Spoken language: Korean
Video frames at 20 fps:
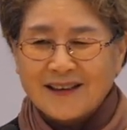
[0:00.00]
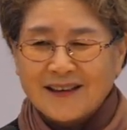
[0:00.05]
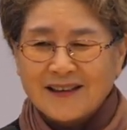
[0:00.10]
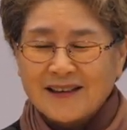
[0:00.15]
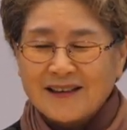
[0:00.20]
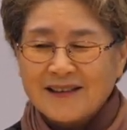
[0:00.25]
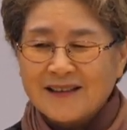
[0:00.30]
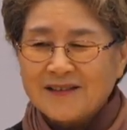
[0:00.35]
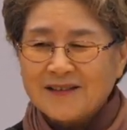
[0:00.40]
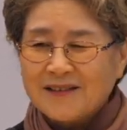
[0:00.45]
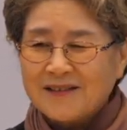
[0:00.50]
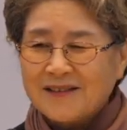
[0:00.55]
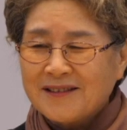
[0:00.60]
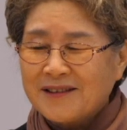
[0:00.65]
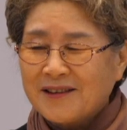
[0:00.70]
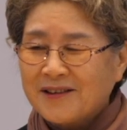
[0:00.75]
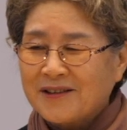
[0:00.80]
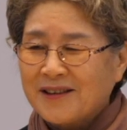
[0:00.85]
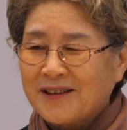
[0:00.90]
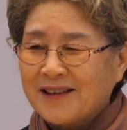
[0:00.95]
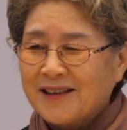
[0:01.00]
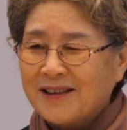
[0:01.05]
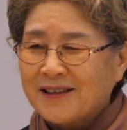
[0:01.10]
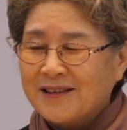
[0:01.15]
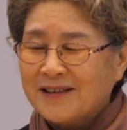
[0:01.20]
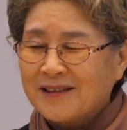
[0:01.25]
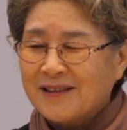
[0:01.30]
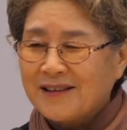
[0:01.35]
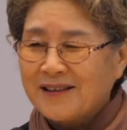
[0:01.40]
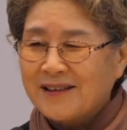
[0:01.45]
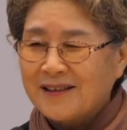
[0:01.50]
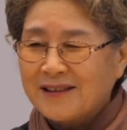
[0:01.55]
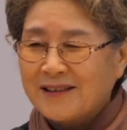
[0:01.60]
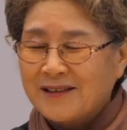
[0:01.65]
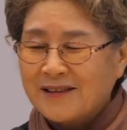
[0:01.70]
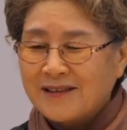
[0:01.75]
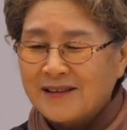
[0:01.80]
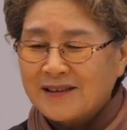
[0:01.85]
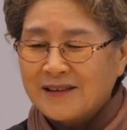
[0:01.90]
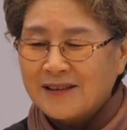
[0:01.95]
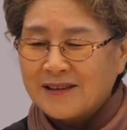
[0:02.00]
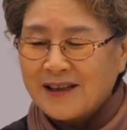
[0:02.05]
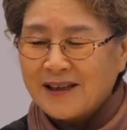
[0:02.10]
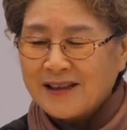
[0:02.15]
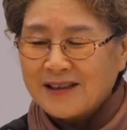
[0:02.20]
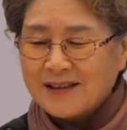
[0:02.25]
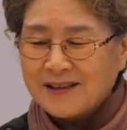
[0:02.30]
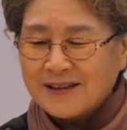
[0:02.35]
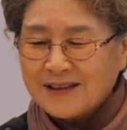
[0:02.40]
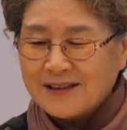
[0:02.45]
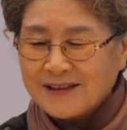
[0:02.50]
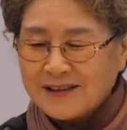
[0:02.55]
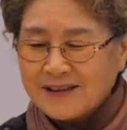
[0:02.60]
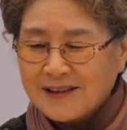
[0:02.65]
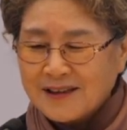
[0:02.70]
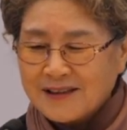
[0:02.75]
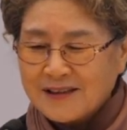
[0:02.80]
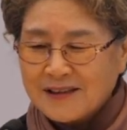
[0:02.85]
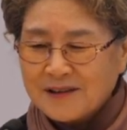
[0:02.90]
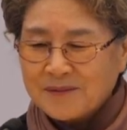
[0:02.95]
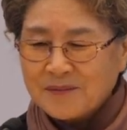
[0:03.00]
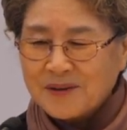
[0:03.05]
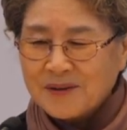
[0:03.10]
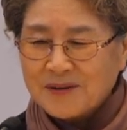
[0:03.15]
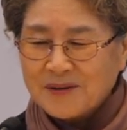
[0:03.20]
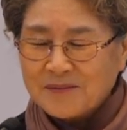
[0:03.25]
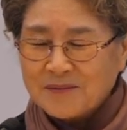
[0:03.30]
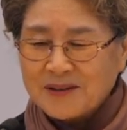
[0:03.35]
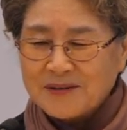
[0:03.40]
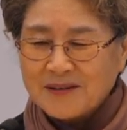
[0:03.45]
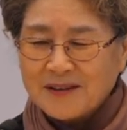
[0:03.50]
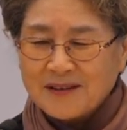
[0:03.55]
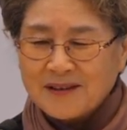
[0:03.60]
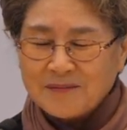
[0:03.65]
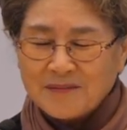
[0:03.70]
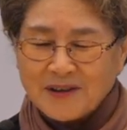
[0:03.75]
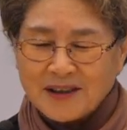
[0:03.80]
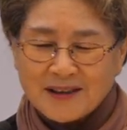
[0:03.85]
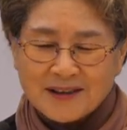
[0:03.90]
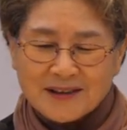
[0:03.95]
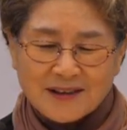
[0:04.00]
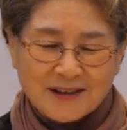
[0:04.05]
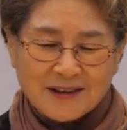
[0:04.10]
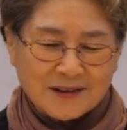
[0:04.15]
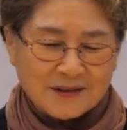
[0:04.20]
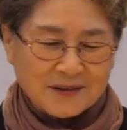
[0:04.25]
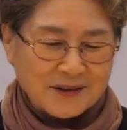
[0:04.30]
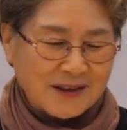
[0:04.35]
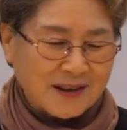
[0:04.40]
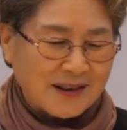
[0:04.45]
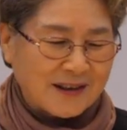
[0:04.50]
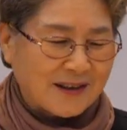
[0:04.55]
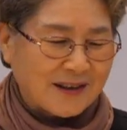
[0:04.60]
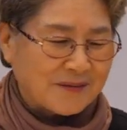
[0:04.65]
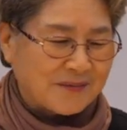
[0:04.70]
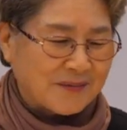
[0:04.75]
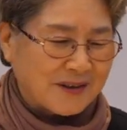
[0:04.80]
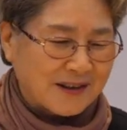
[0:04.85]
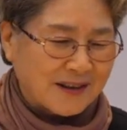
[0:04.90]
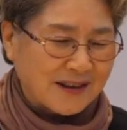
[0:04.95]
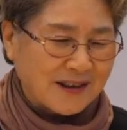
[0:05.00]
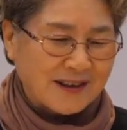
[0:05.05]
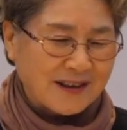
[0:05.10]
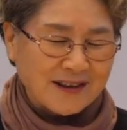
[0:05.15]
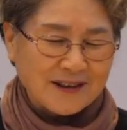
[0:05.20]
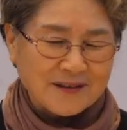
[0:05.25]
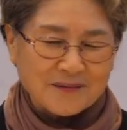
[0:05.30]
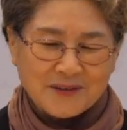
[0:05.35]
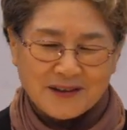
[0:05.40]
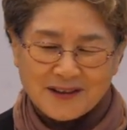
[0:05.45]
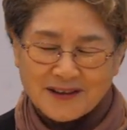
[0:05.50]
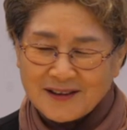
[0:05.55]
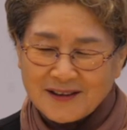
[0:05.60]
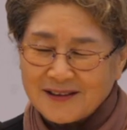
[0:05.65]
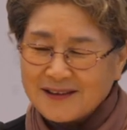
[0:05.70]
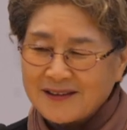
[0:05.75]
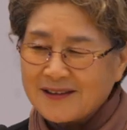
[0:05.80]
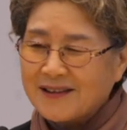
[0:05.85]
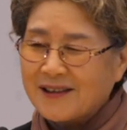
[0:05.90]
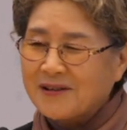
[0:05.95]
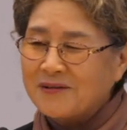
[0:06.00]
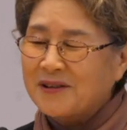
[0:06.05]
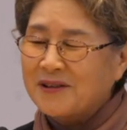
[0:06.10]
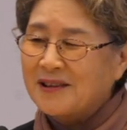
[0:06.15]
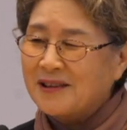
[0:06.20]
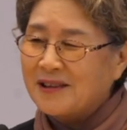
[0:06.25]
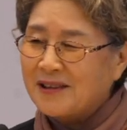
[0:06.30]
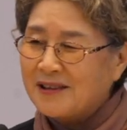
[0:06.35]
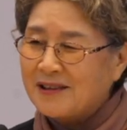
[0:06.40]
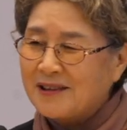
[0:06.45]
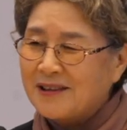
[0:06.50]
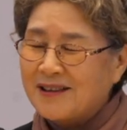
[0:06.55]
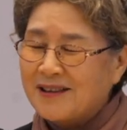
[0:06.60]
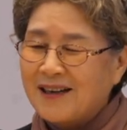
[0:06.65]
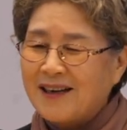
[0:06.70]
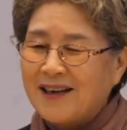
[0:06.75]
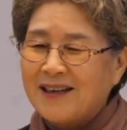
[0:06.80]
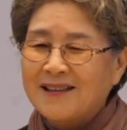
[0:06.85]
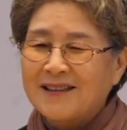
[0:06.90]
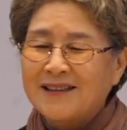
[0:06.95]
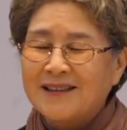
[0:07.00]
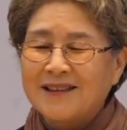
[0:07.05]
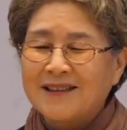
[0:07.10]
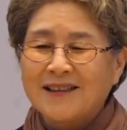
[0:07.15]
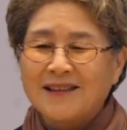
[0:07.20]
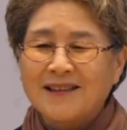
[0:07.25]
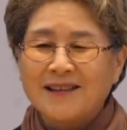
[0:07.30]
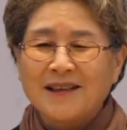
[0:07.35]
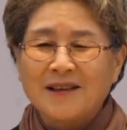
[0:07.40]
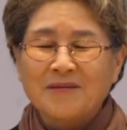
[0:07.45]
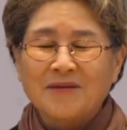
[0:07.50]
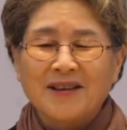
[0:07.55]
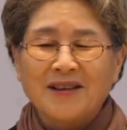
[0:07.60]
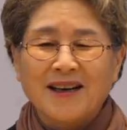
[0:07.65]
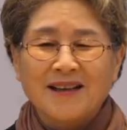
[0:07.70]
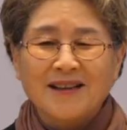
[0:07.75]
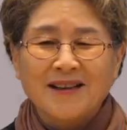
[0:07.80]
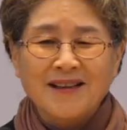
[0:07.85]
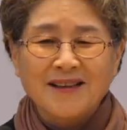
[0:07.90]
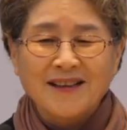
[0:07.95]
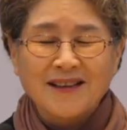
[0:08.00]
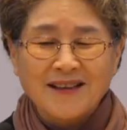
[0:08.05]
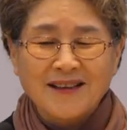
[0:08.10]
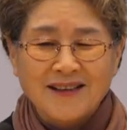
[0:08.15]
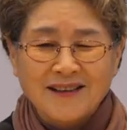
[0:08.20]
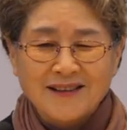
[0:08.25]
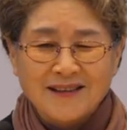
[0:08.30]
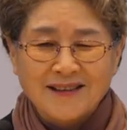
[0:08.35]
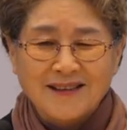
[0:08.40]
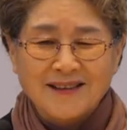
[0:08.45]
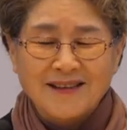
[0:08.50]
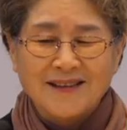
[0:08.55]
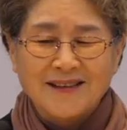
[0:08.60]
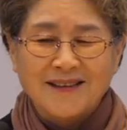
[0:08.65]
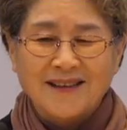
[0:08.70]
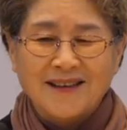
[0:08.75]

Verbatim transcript: 그러고는 교회 가서 해지기 전에 집에 오면 또 엄마가 청소해라 뭐 해라 뭐 이런 거 자꾸 시키니까 안식일에 일하면 안 된다 해서